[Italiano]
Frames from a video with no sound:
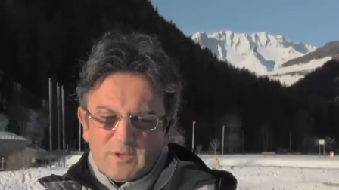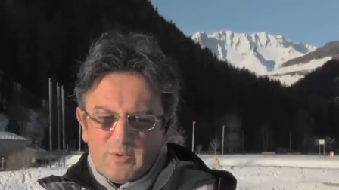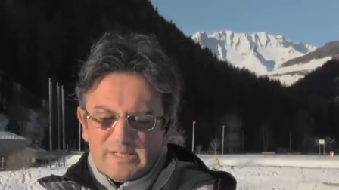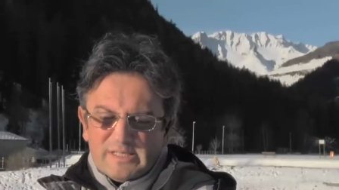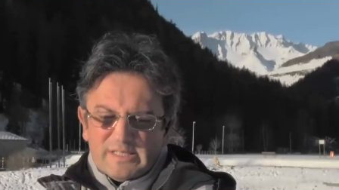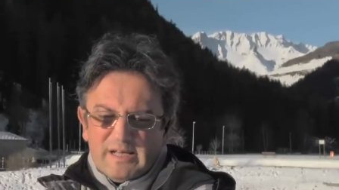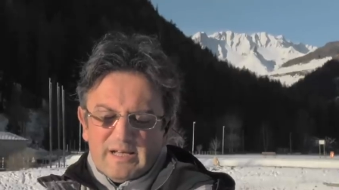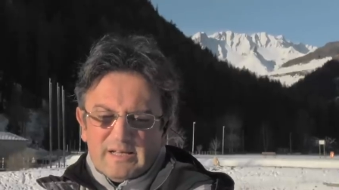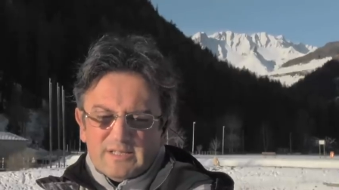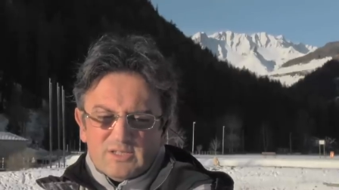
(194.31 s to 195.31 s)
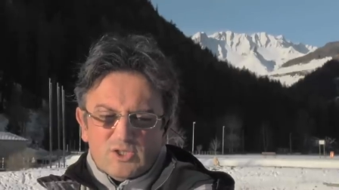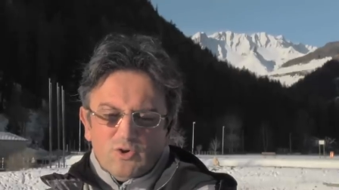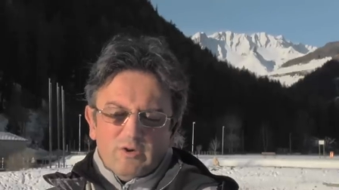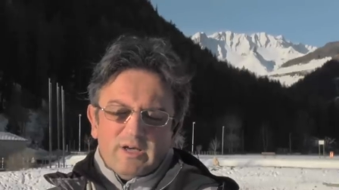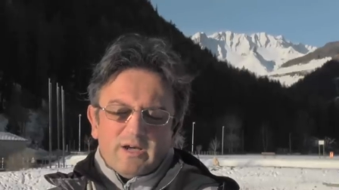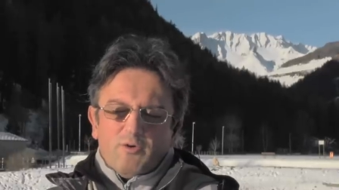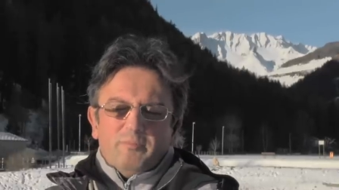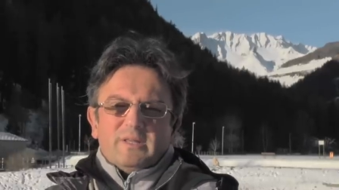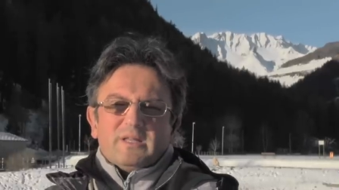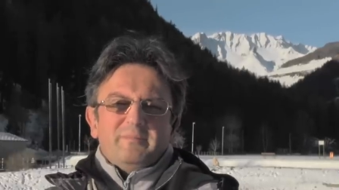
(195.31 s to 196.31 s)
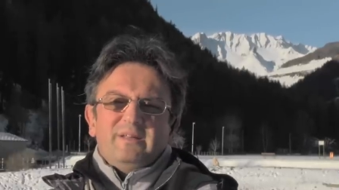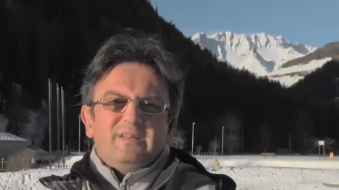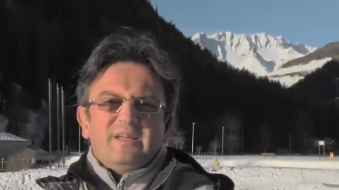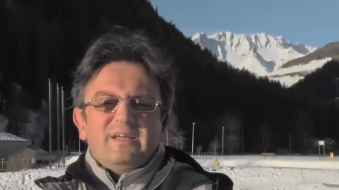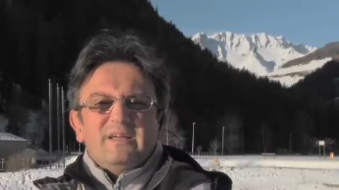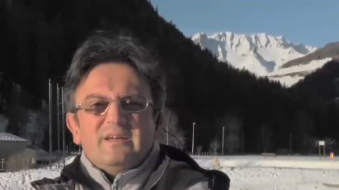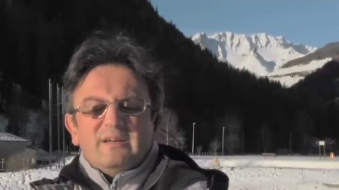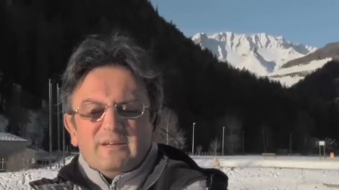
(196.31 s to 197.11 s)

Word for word: questa zona completamente